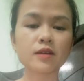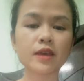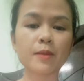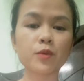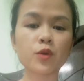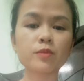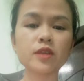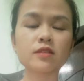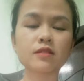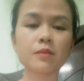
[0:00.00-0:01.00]
cảm cúm
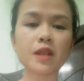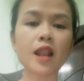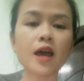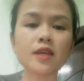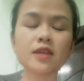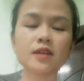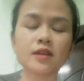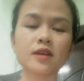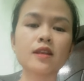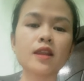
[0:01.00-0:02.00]
thì thường là bị lây ha
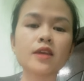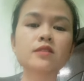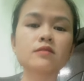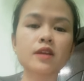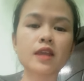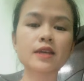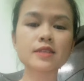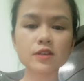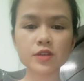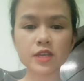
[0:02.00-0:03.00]
lây từ người này
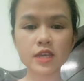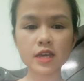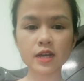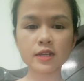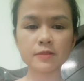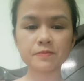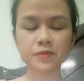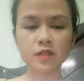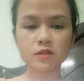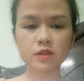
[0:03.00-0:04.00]
sang người kia ha
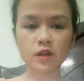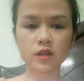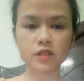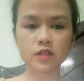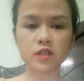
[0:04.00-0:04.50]
rồi